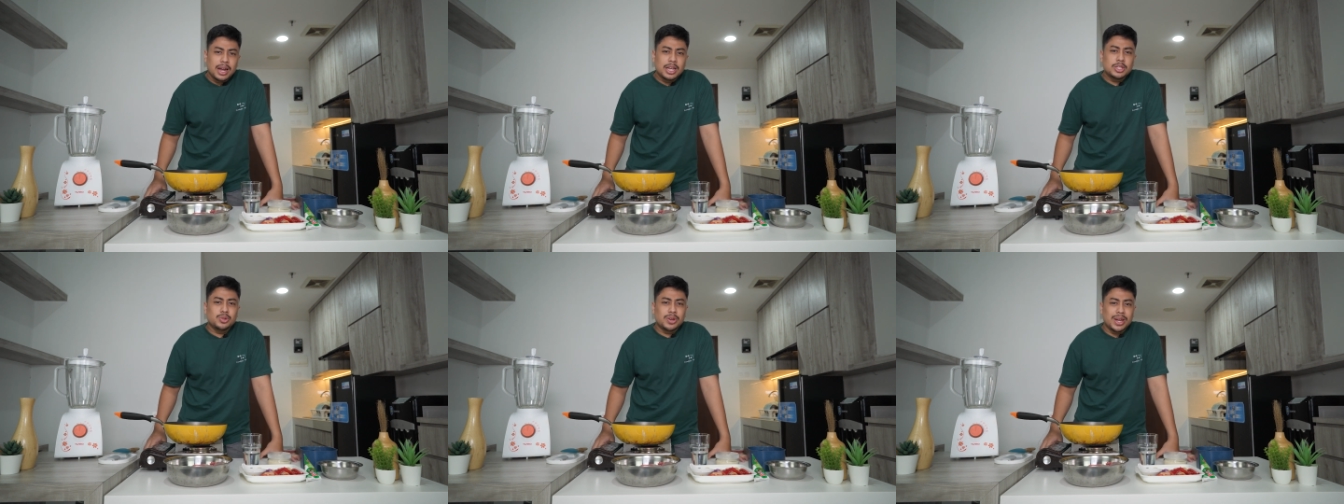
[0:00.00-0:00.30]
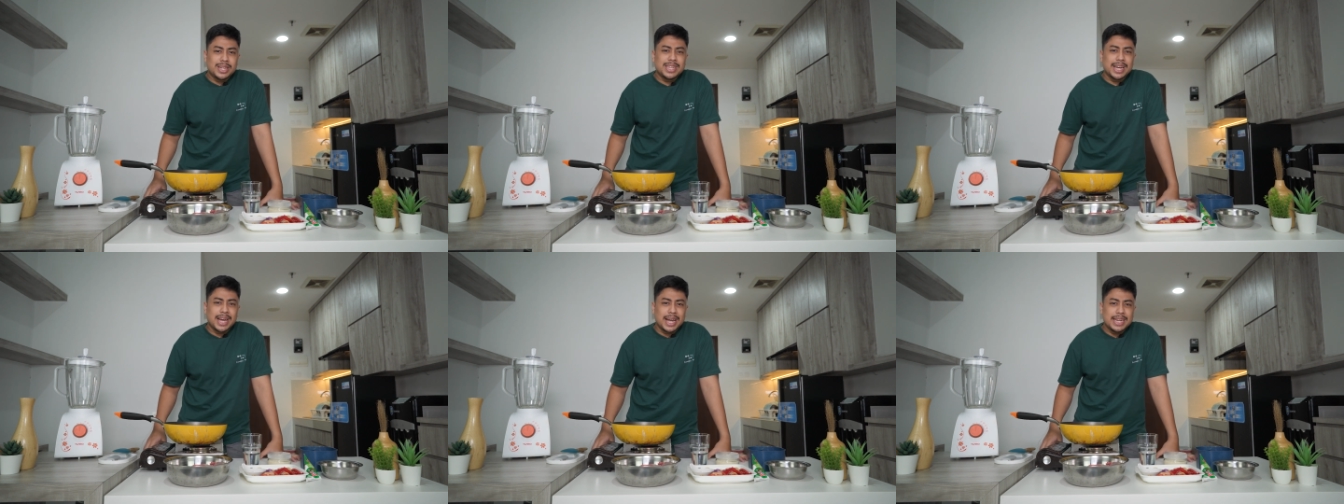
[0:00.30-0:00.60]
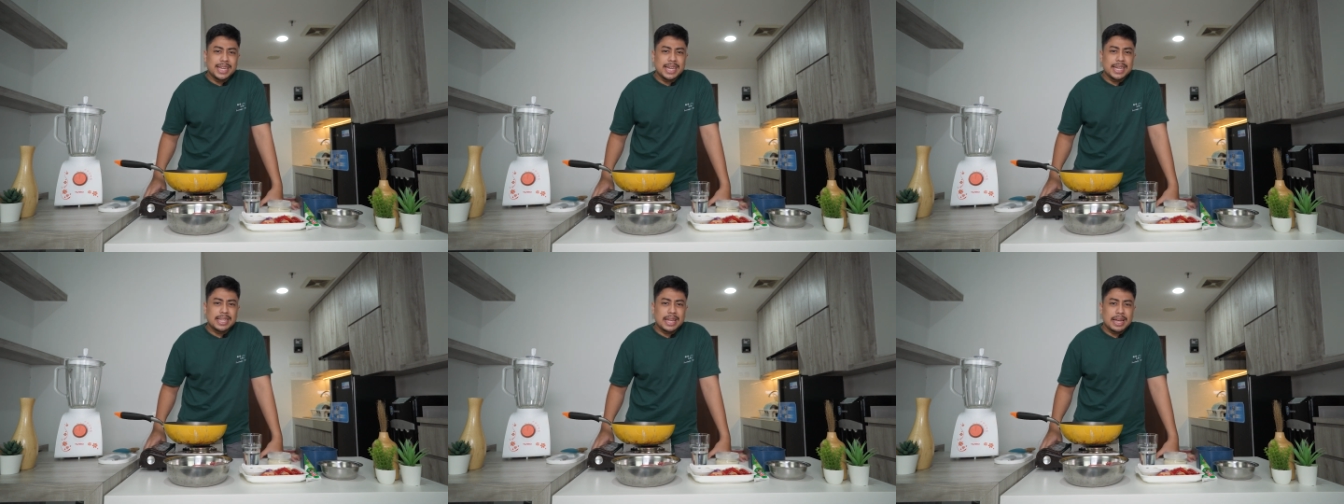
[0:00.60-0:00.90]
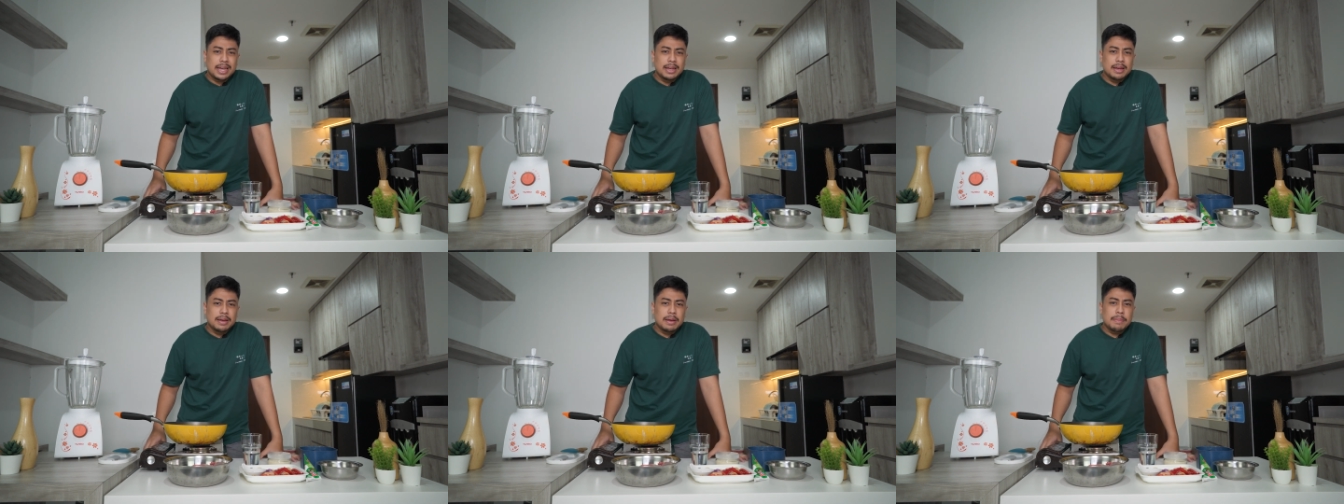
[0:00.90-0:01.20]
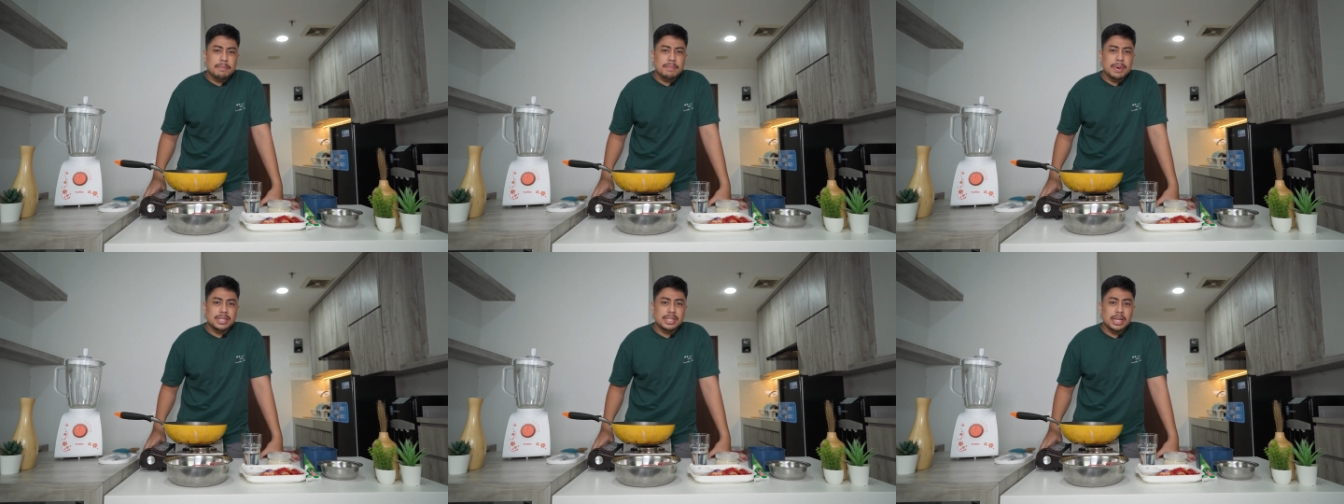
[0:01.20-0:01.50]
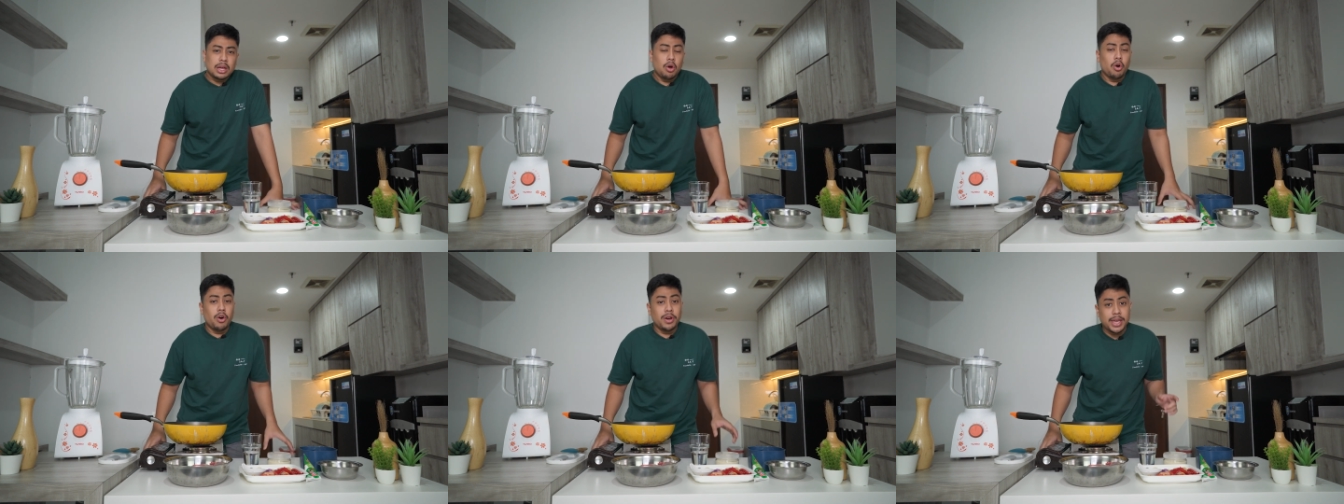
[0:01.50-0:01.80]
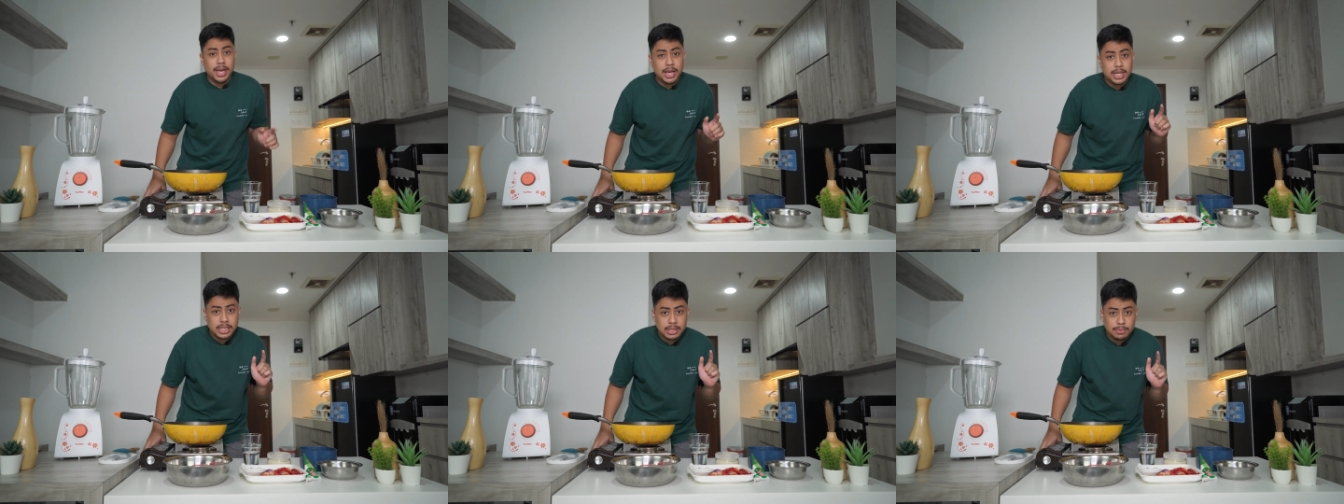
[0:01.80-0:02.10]
Langsung aja kali kita masak. Oh
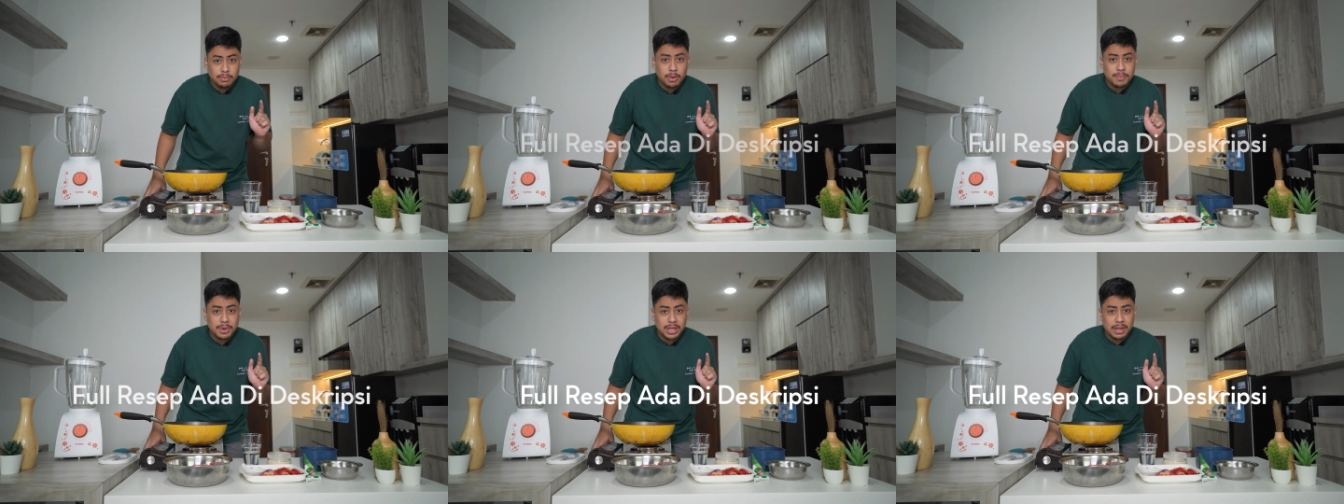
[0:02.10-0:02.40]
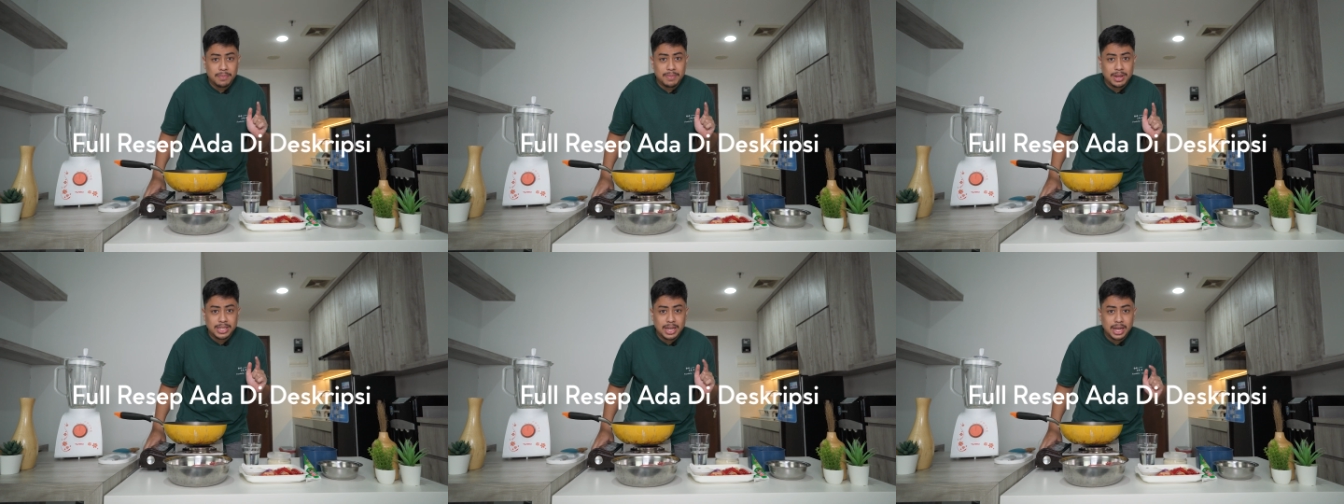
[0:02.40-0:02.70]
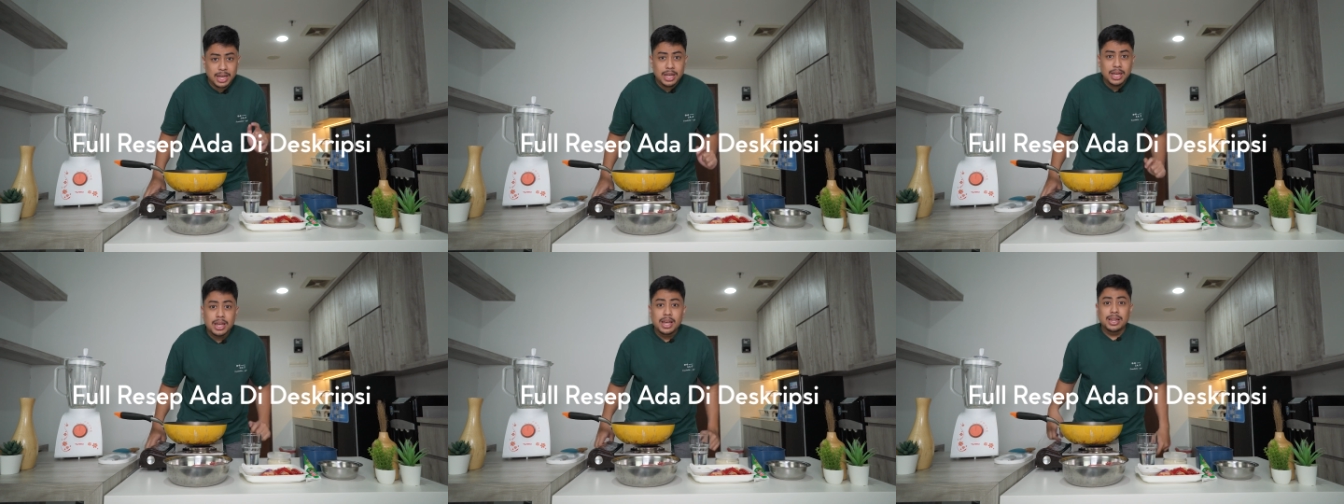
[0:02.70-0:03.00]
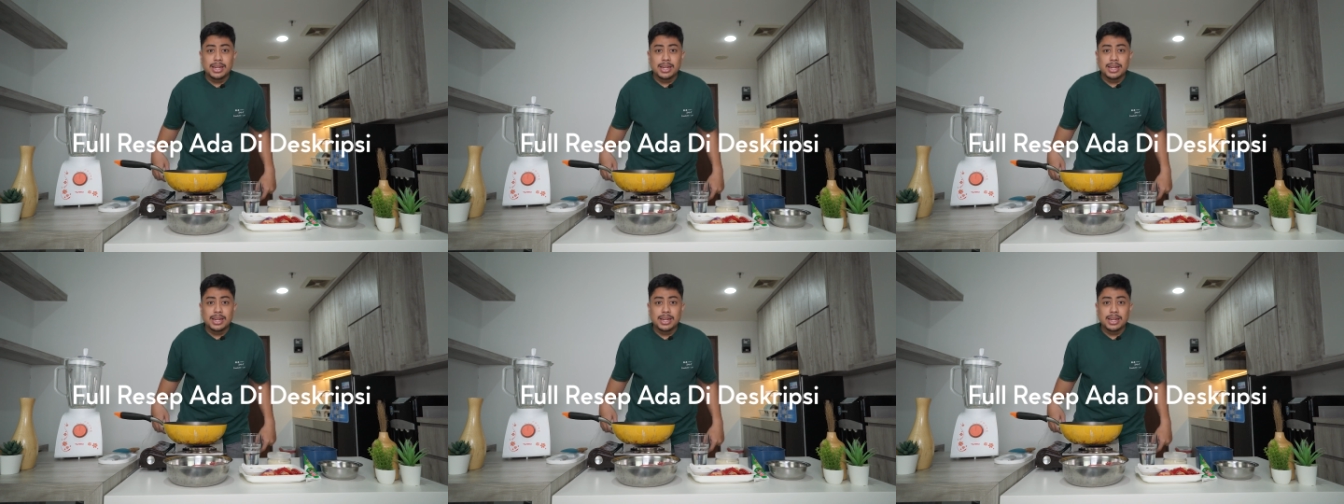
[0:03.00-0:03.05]
iya, sebelum kita masak,